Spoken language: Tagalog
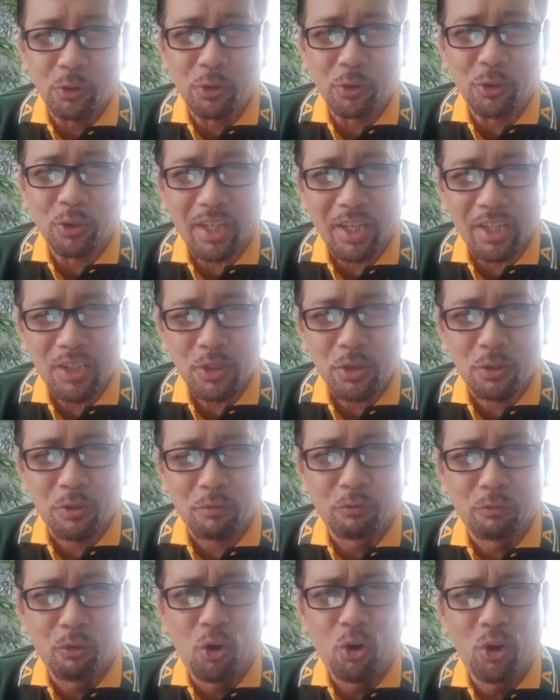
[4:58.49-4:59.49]
correction,
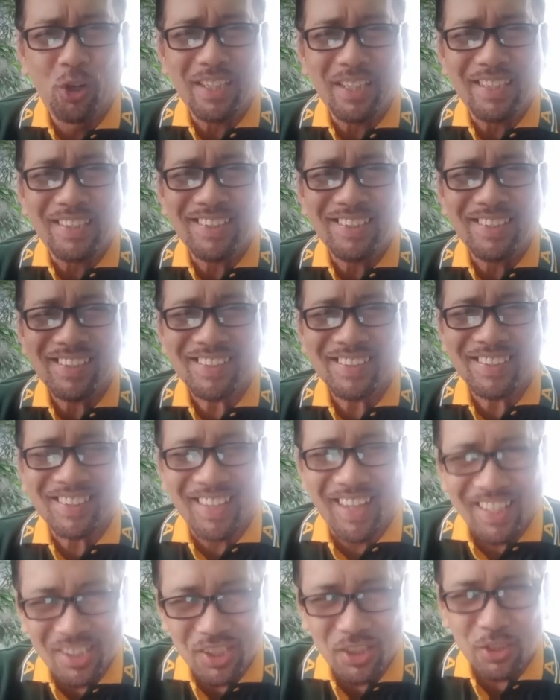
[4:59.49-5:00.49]
for
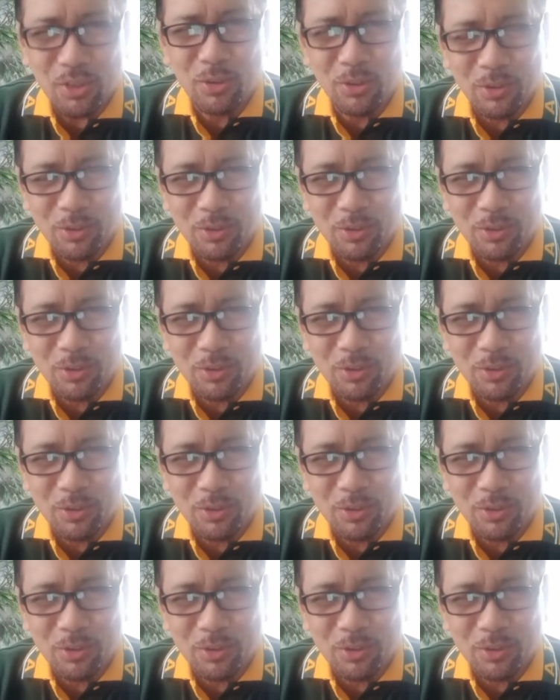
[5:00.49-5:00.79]
instruction,